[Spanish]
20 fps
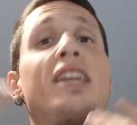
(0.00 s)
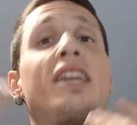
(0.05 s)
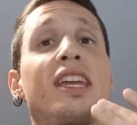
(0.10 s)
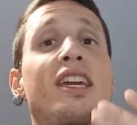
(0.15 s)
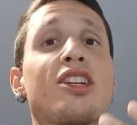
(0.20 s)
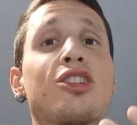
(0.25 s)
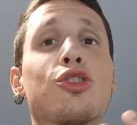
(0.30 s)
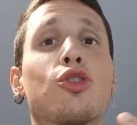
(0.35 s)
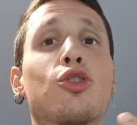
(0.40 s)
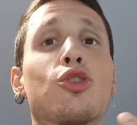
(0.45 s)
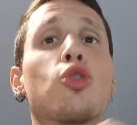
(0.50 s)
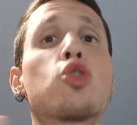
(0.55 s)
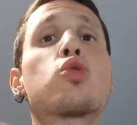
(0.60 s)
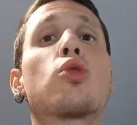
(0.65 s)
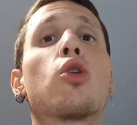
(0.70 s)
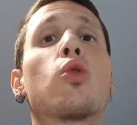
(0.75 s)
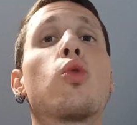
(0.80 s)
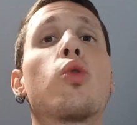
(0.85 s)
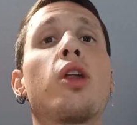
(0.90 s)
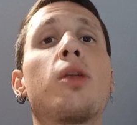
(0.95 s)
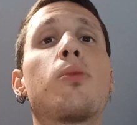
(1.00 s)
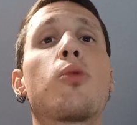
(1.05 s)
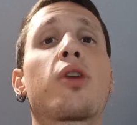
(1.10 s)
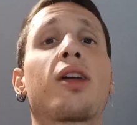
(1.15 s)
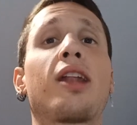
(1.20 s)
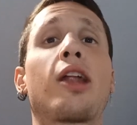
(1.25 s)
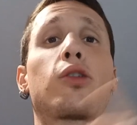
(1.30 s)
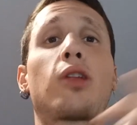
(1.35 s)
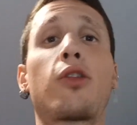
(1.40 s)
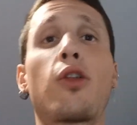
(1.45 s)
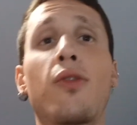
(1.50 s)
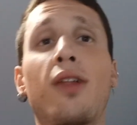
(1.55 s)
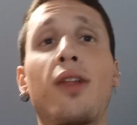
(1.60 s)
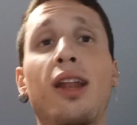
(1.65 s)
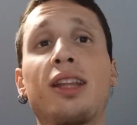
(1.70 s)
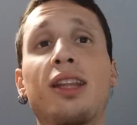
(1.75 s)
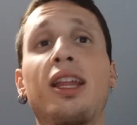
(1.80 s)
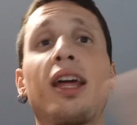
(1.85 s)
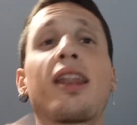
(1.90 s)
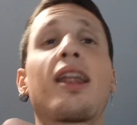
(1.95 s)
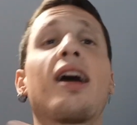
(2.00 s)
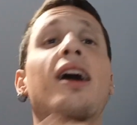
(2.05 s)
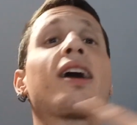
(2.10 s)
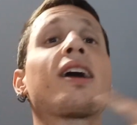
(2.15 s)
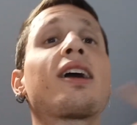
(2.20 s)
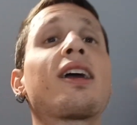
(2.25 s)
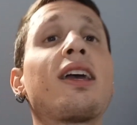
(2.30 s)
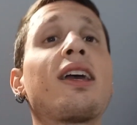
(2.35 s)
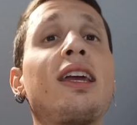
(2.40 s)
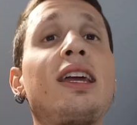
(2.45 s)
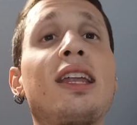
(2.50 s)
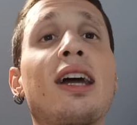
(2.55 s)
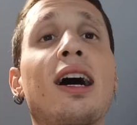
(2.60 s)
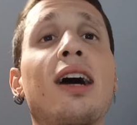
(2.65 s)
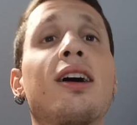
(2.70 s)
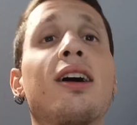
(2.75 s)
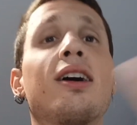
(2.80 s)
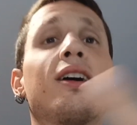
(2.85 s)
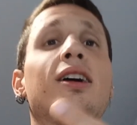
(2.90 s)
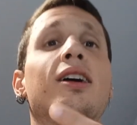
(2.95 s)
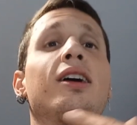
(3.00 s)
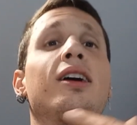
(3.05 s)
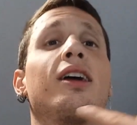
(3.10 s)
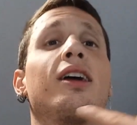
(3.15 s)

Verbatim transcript: Y esto suele ocurrir porque la rotación de la Tierra gira